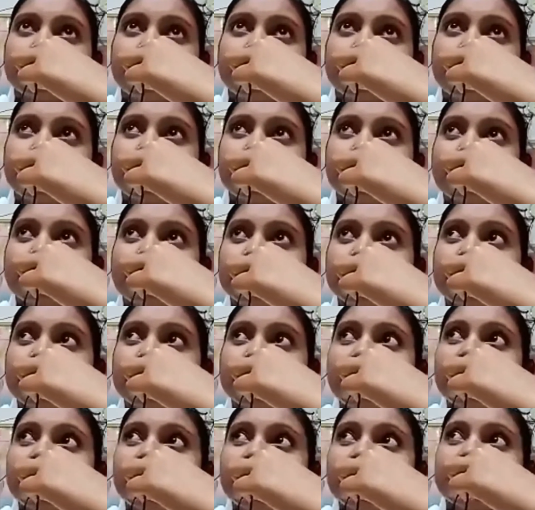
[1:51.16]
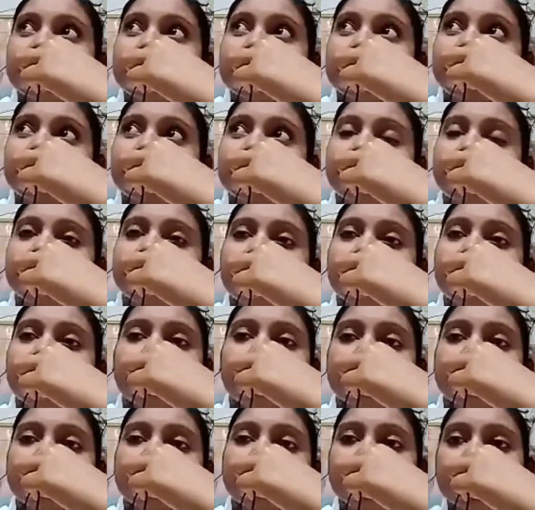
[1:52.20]
मतलब स्वयं सत्यम शिवम
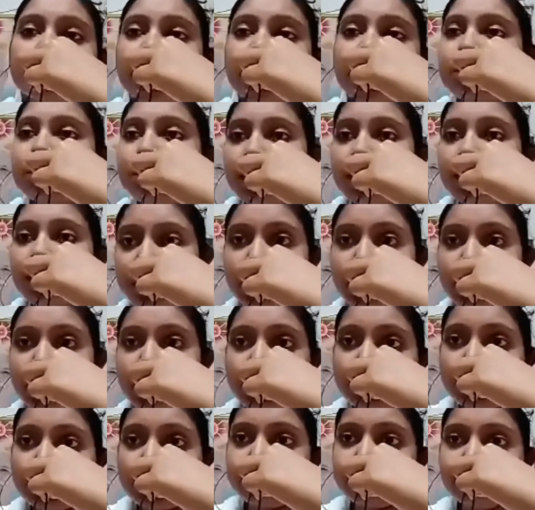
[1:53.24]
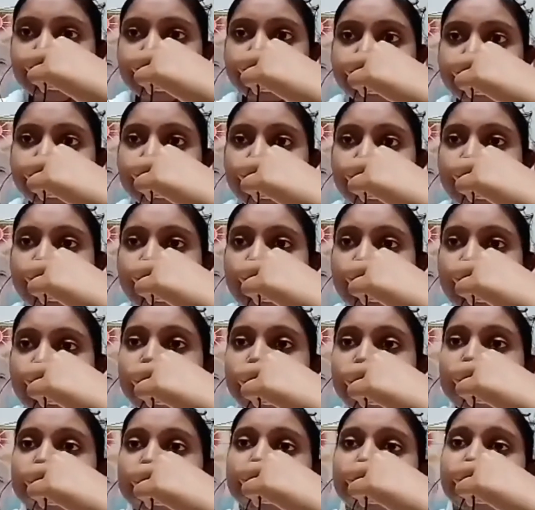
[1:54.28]
सुंदरम ने की है है ना
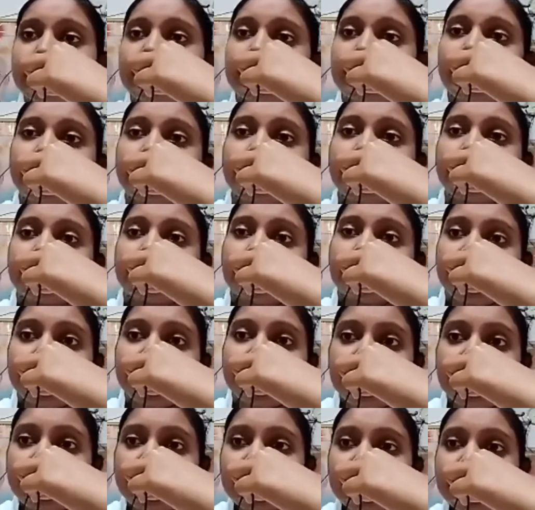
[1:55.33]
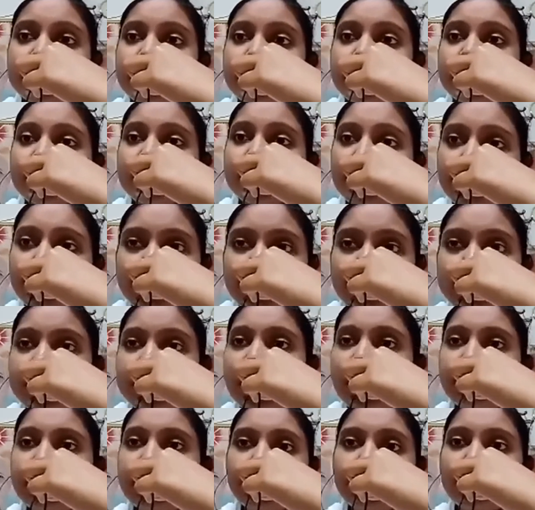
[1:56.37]
सत्यता के बल पर इस यज्ञ की
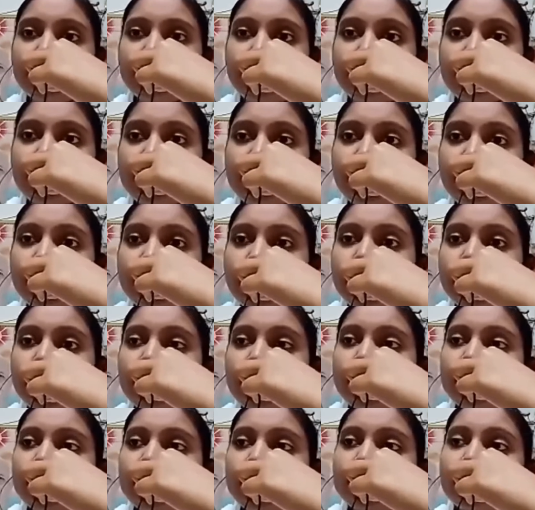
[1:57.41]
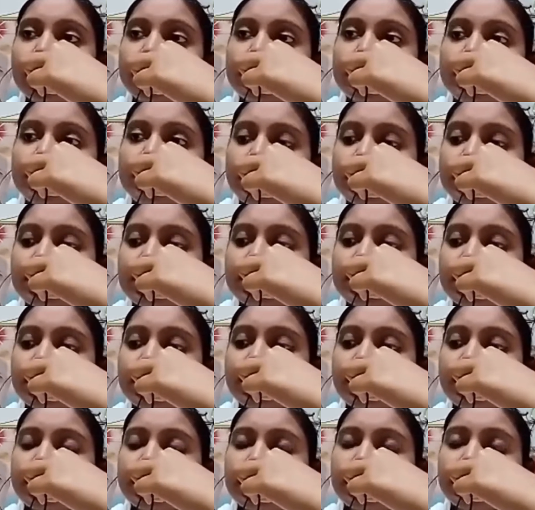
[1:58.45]
स्थापना हुई है तो जिस
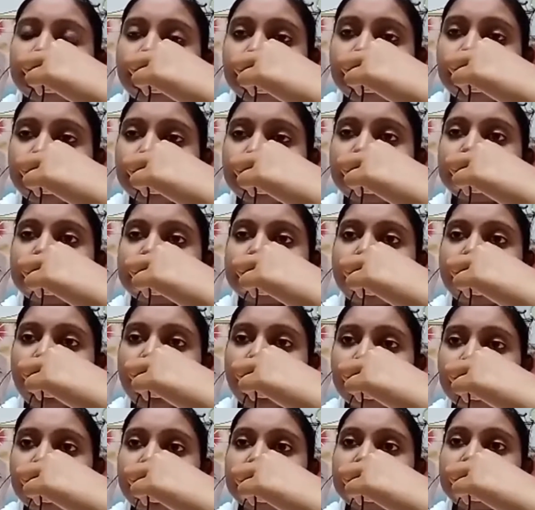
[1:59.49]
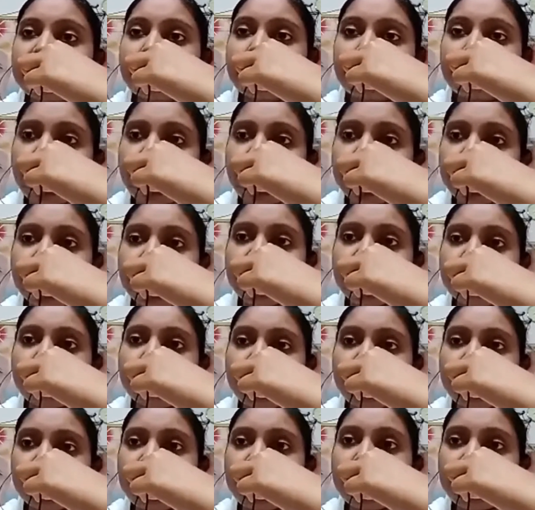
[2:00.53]
यज्ञ की स्थापना से पहले
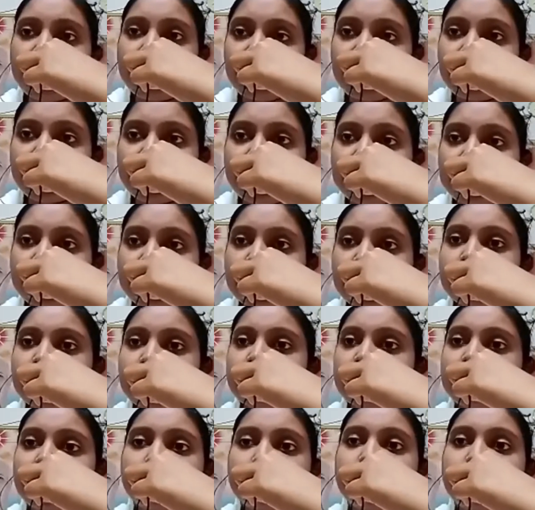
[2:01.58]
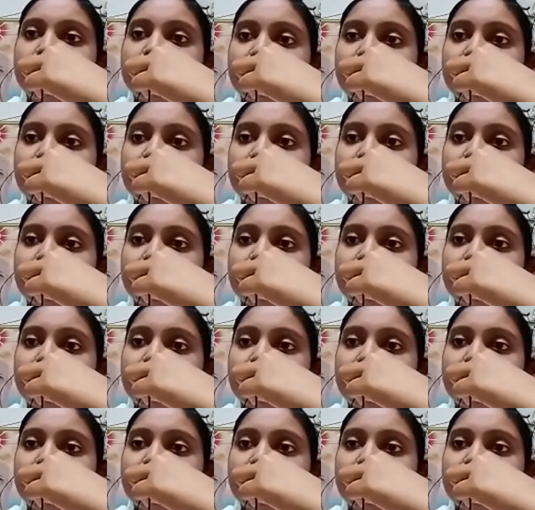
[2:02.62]
ब्रह्मा बाबा जिनके तन में